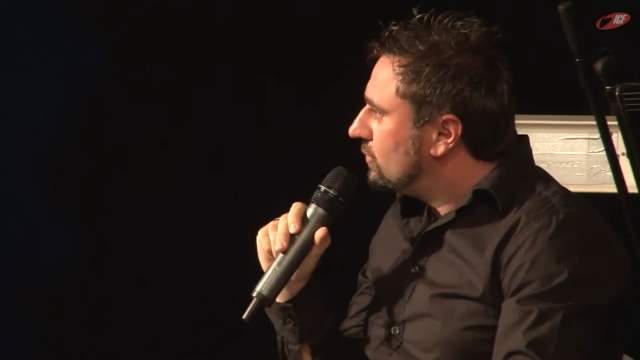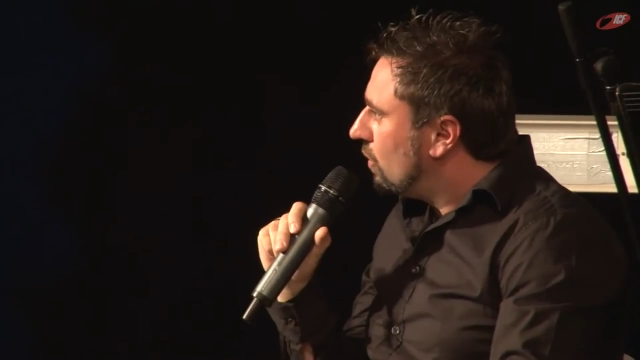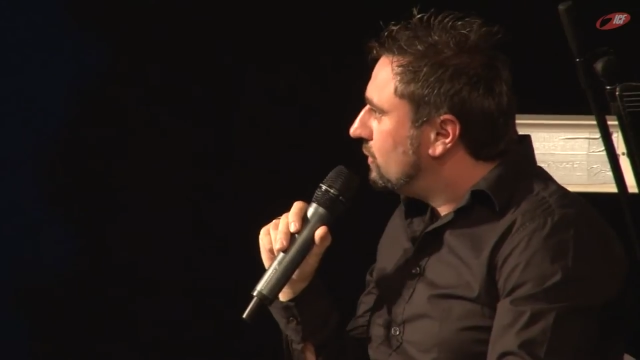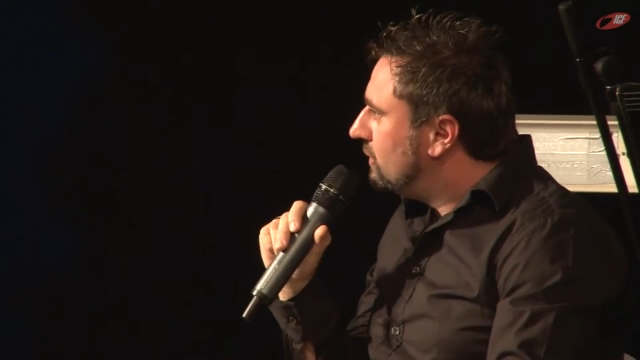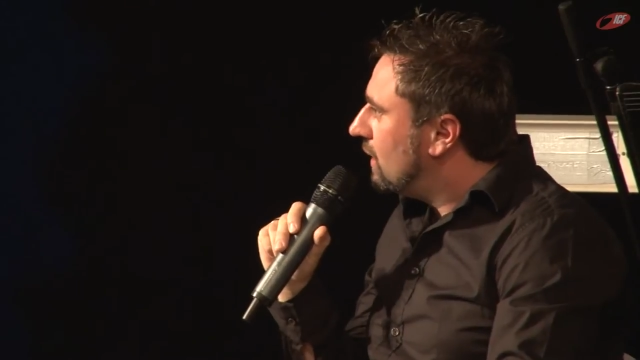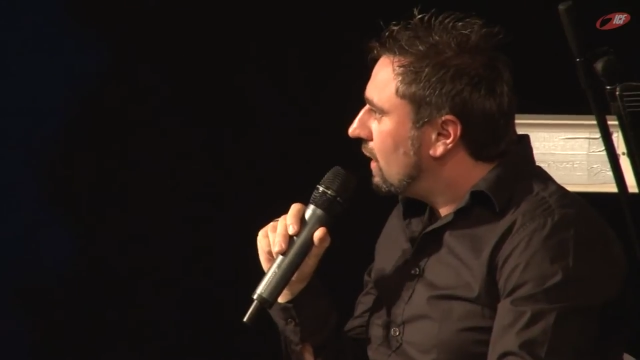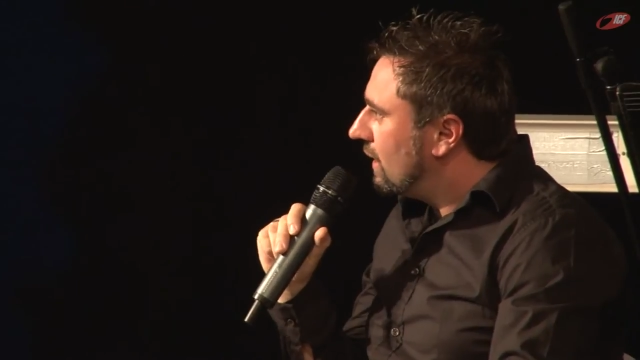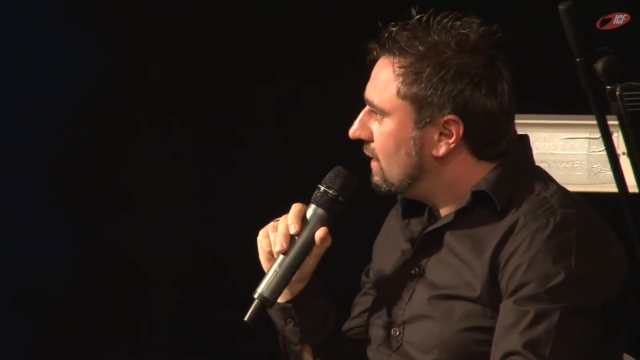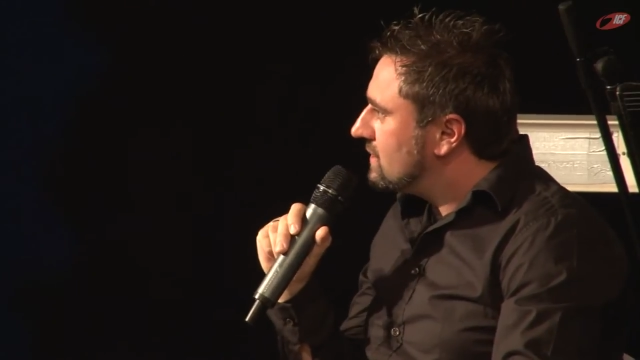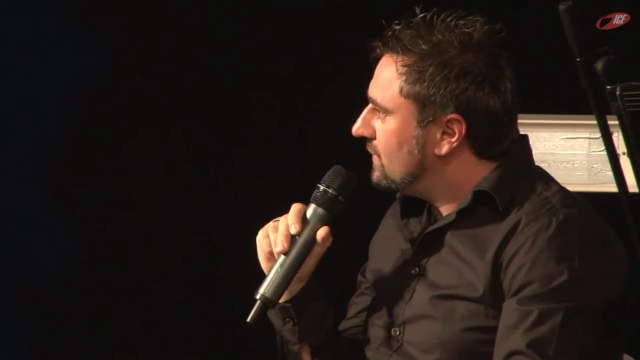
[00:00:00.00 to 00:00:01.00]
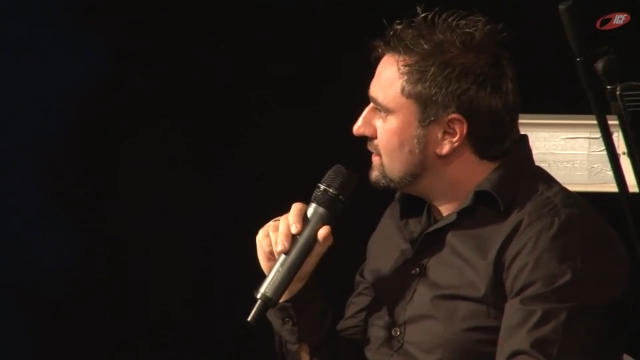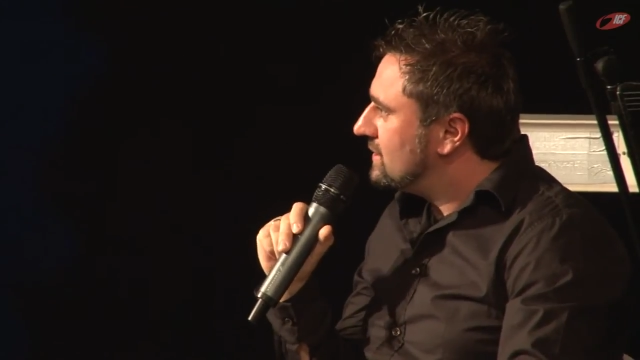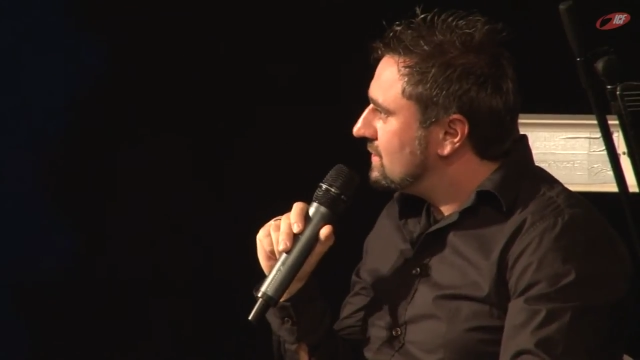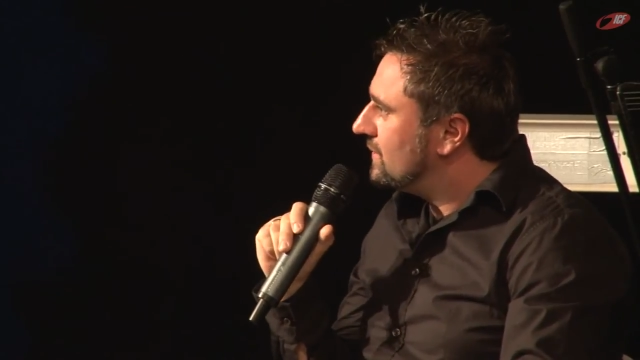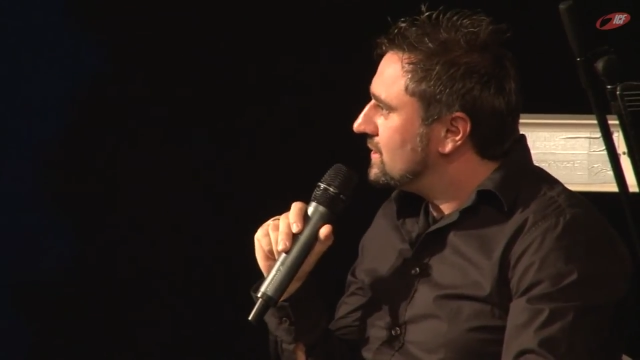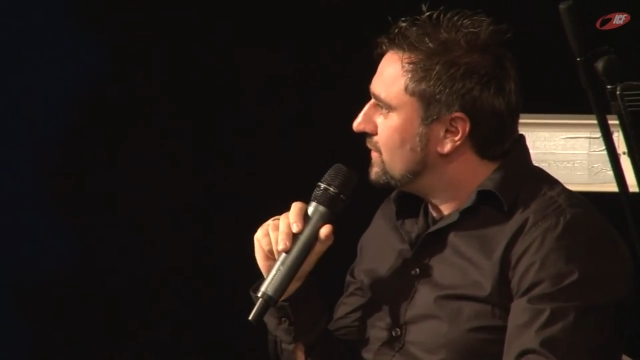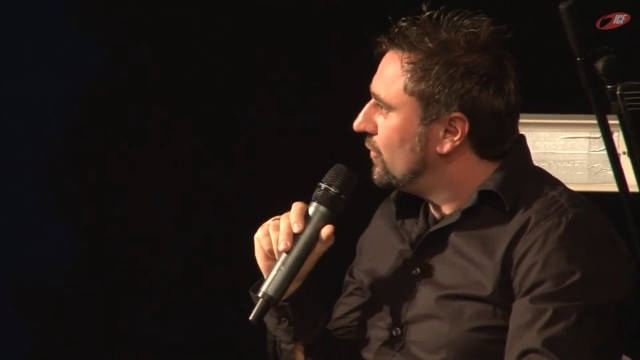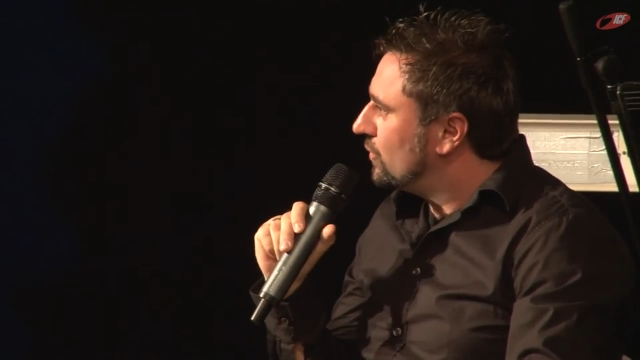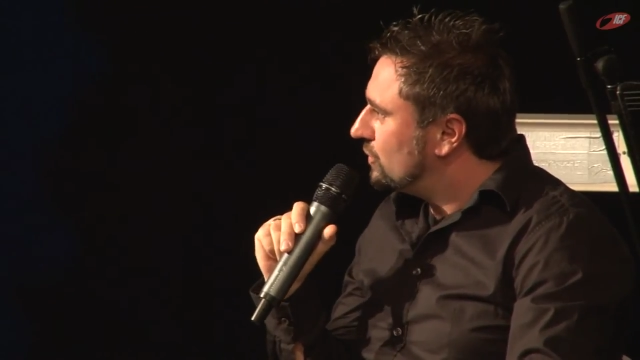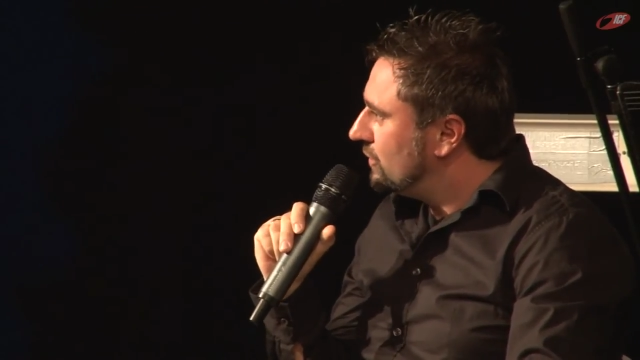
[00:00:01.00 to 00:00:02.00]
ob diese Agenda 2020
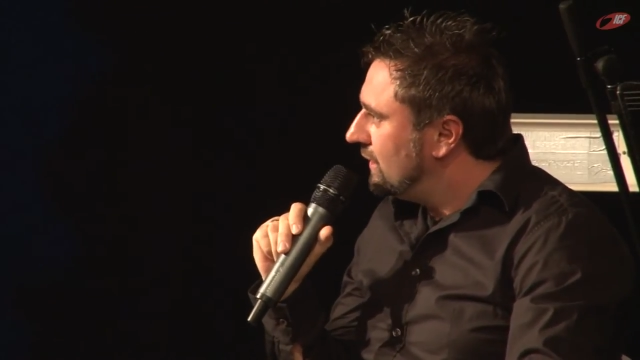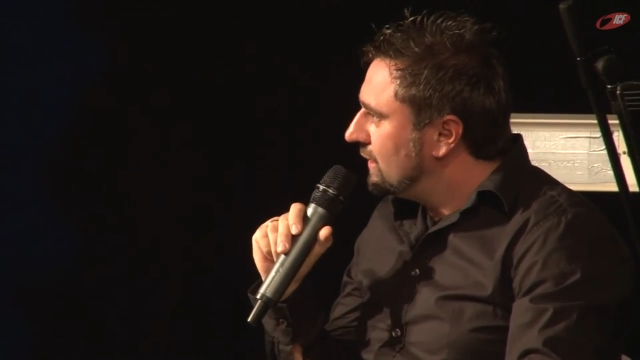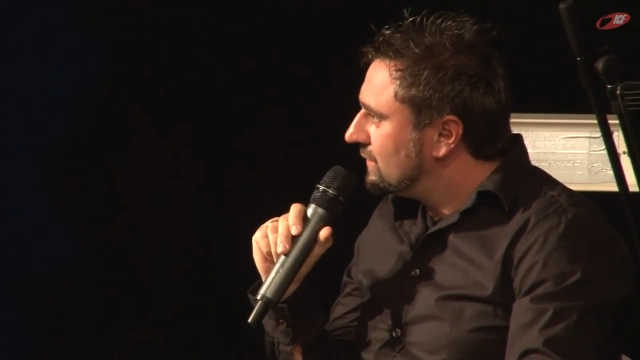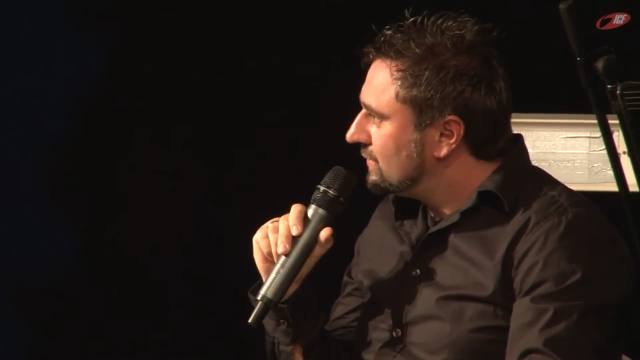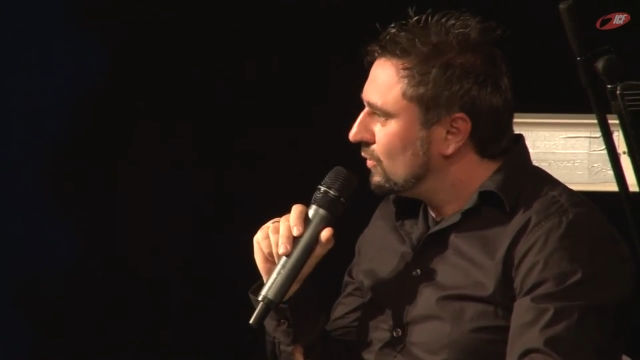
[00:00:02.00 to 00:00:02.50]
funktioniert